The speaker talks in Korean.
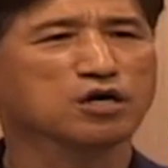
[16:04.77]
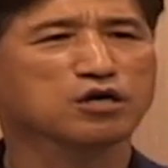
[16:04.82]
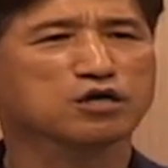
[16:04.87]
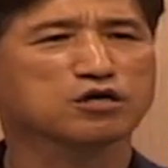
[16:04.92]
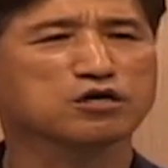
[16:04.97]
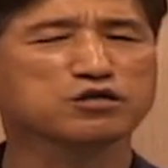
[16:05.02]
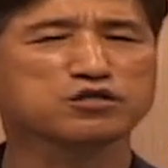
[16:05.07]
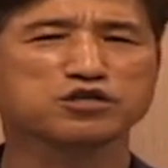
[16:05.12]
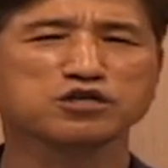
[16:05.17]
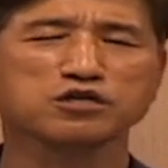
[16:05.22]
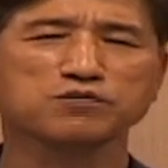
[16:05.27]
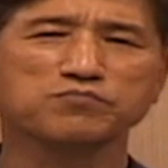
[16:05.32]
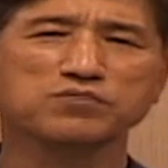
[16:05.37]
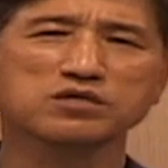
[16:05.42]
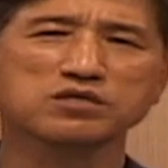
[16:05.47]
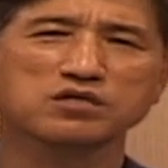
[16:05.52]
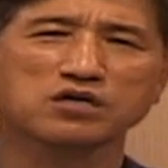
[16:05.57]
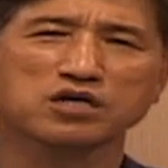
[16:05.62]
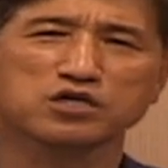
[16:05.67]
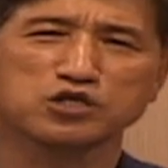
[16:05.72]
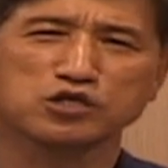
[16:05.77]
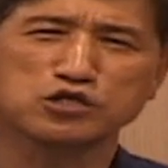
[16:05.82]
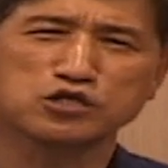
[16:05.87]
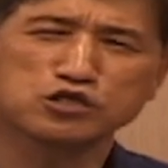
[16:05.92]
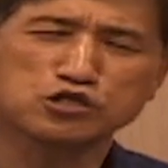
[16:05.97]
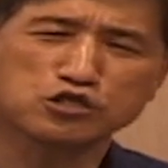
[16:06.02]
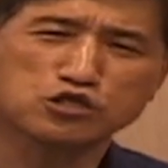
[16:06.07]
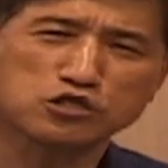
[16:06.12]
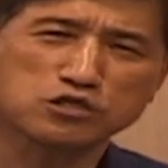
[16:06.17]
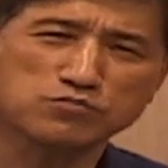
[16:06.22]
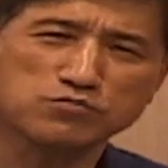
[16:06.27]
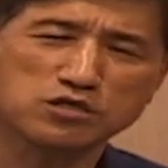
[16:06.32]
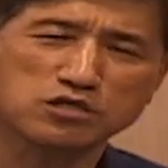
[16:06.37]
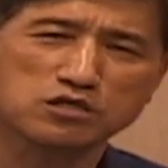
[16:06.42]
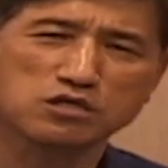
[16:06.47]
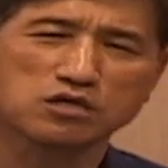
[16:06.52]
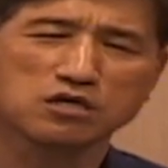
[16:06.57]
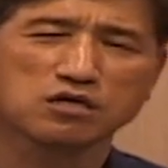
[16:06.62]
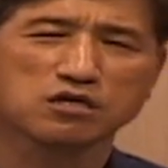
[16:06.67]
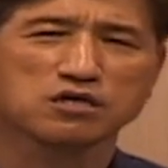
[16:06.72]
그들이 뭔가
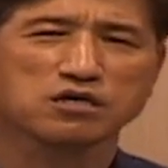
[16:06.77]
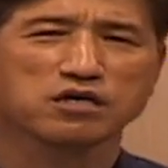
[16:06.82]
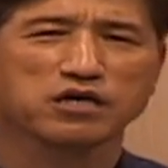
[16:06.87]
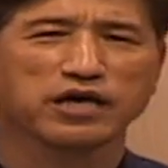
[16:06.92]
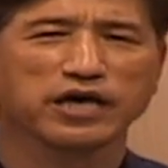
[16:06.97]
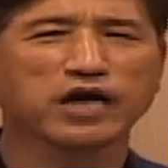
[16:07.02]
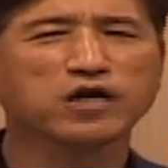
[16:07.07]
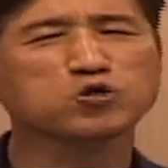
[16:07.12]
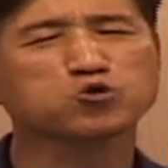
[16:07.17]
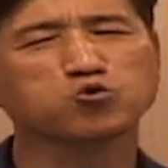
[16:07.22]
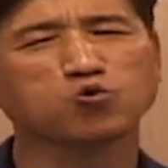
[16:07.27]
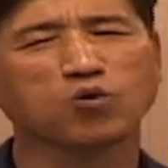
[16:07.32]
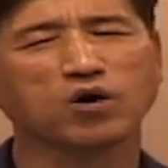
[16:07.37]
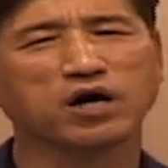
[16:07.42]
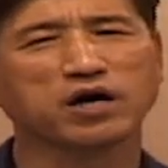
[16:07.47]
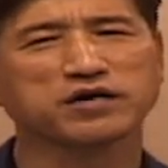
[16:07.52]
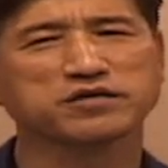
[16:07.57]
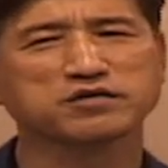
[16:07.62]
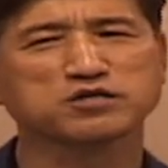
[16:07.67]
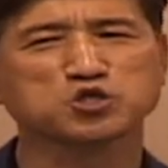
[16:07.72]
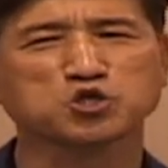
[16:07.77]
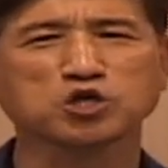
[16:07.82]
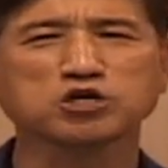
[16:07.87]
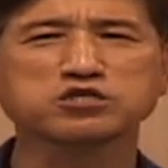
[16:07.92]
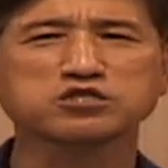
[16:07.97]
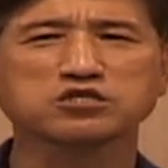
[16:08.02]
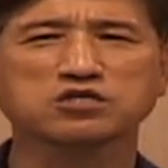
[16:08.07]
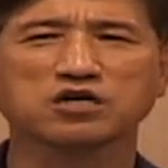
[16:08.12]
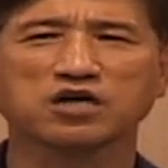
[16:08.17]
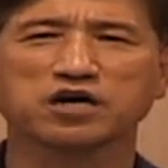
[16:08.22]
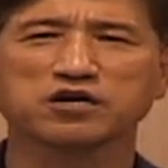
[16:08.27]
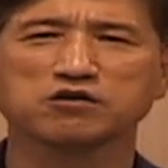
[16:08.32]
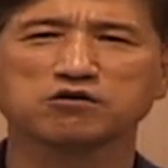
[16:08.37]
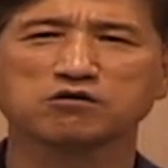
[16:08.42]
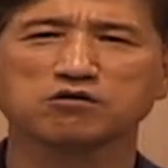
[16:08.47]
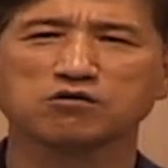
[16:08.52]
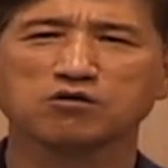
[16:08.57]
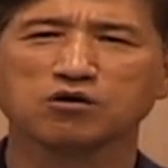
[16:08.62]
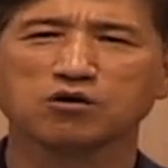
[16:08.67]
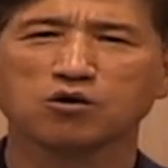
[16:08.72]
열심히 행동하여
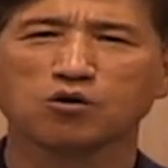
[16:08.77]
결정하여